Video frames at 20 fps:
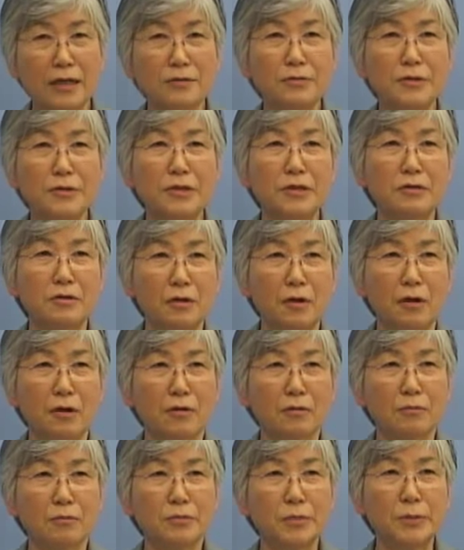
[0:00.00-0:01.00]
あの
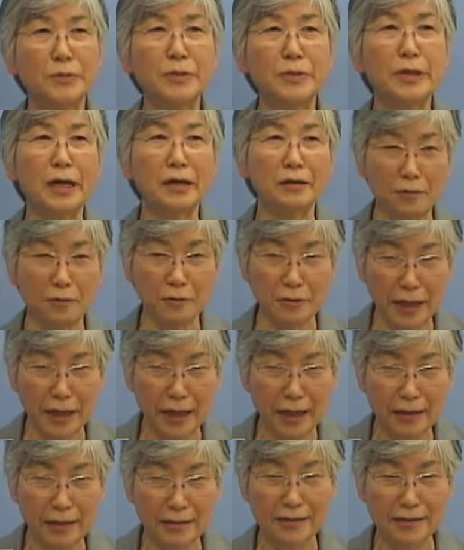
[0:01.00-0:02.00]
空吹きを
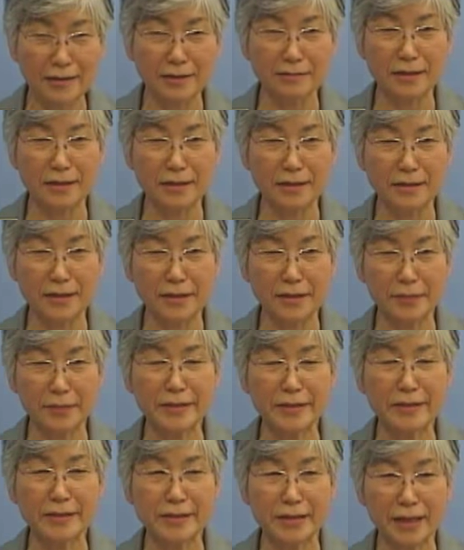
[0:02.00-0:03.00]
文部学校でし
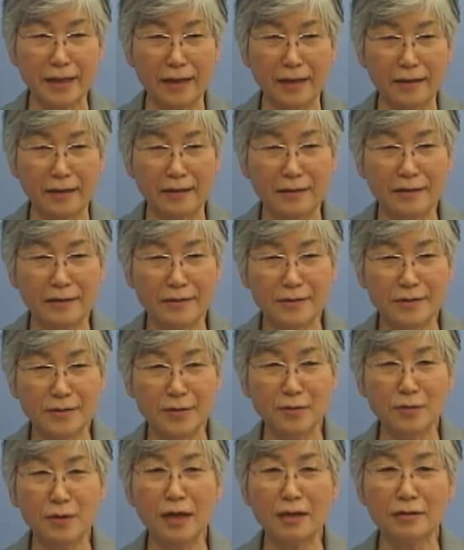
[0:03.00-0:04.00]
てくださいまし
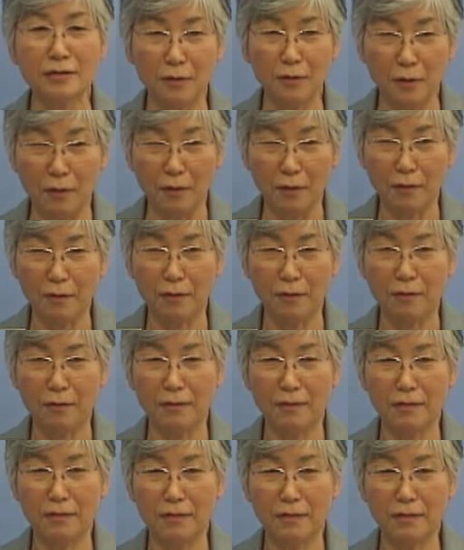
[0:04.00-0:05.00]
てその
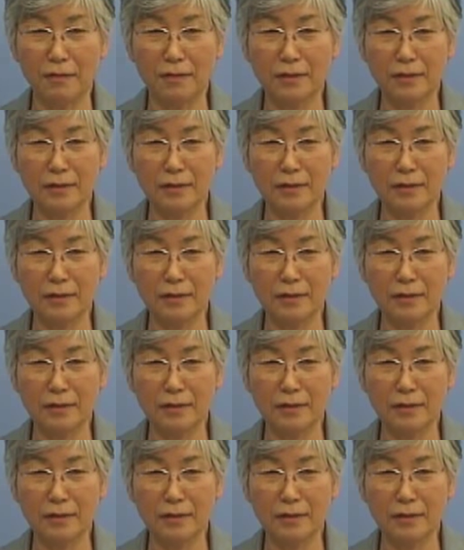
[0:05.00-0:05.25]
後、